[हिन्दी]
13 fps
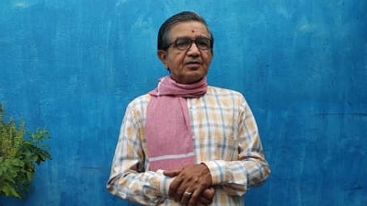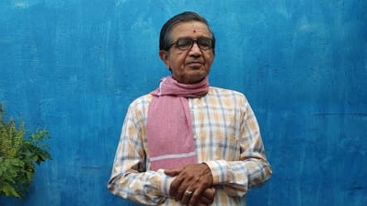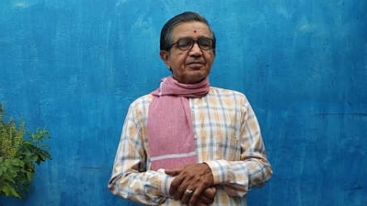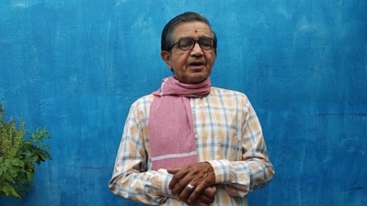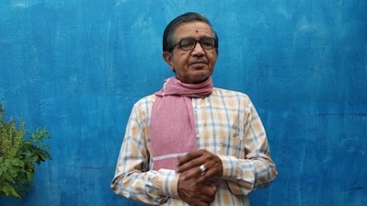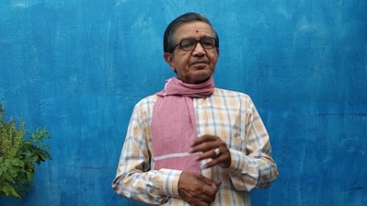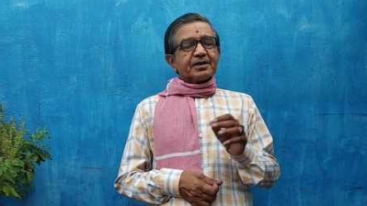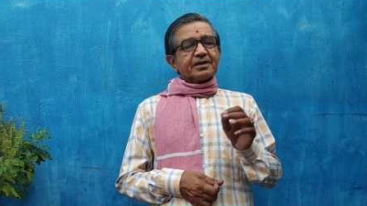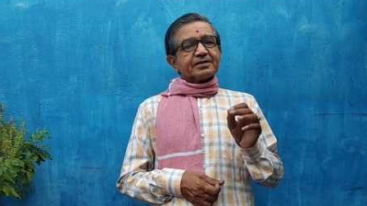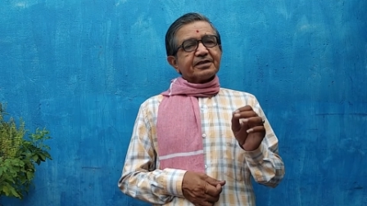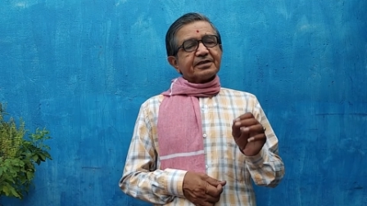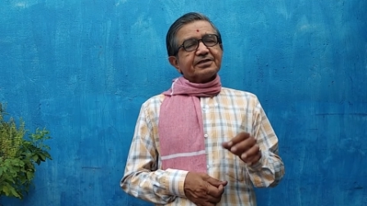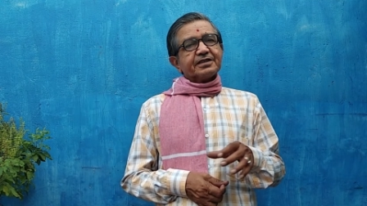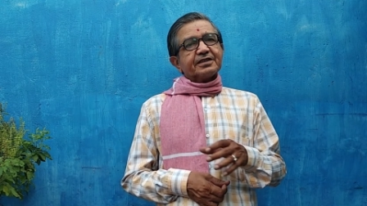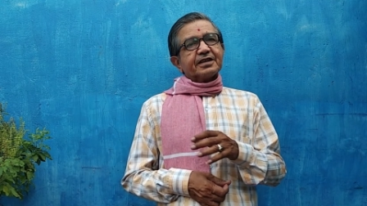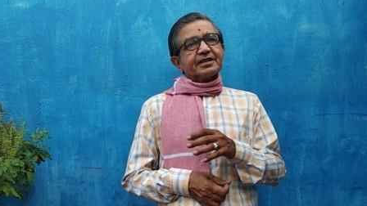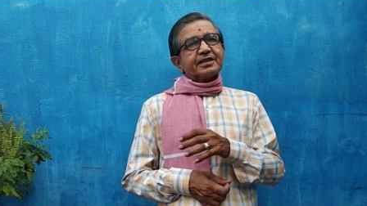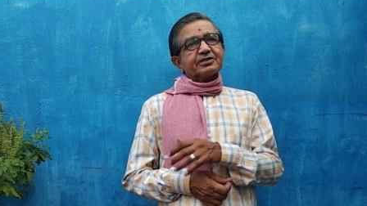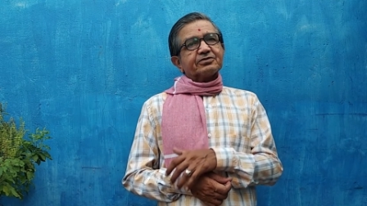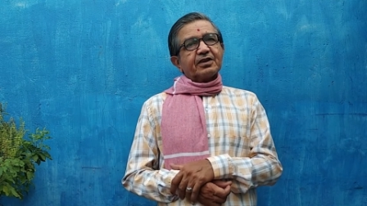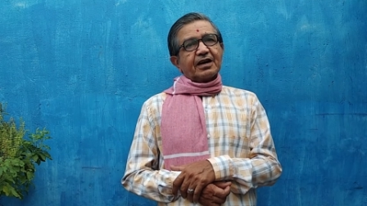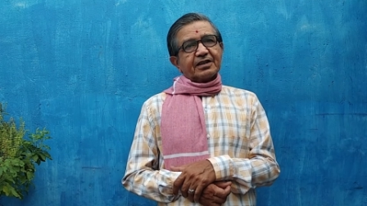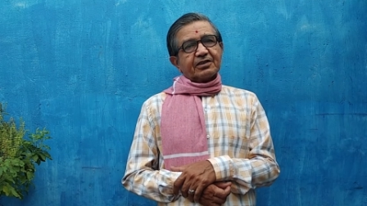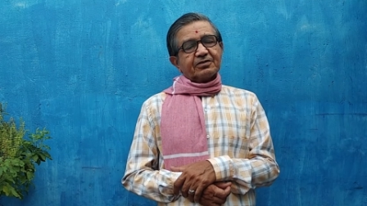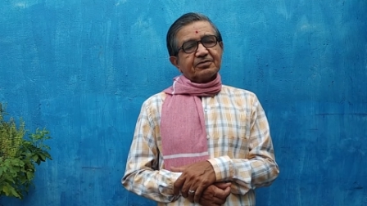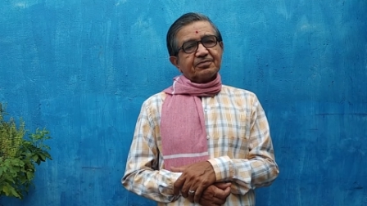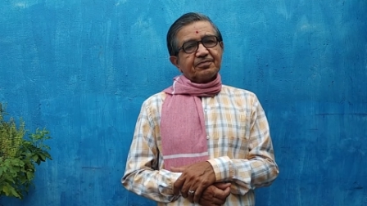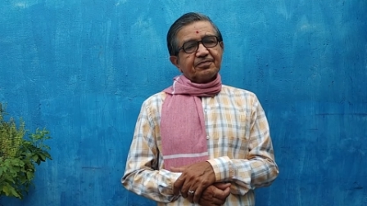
मैं आपको एक सच्ची घटना सुनाता हूँ